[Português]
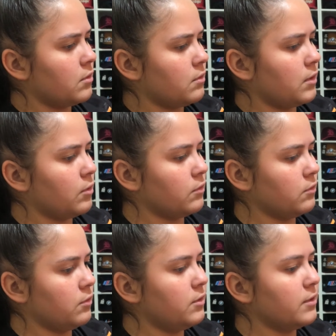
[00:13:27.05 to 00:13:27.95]
Negócio
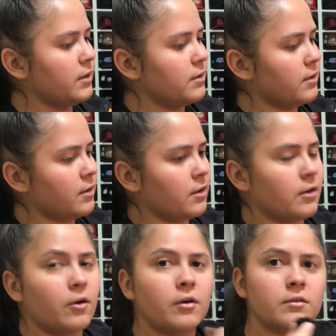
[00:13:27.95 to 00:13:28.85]
doido, né?
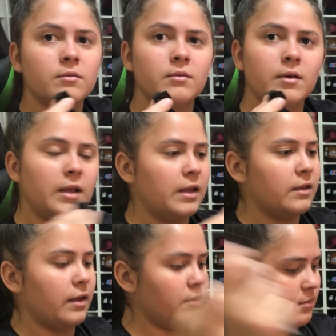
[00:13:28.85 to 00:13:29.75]
Ó, ele
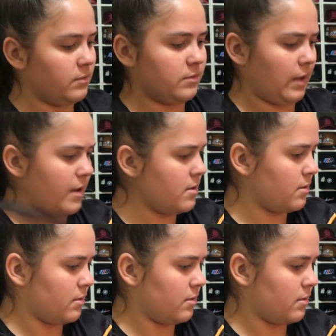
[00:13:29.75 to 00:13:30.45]
até sai.